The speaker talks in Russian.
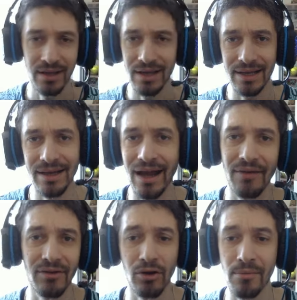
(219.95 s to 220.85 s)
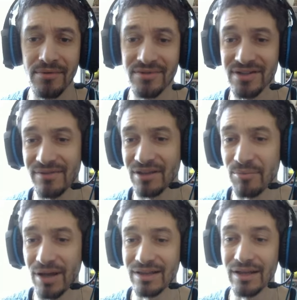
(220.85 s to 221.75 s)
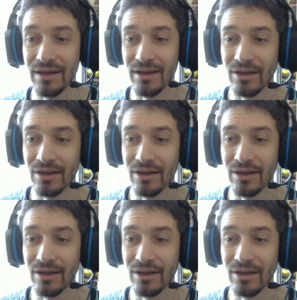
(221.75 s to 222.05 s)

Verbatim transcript: или играю в каком-нибудь сквад батле.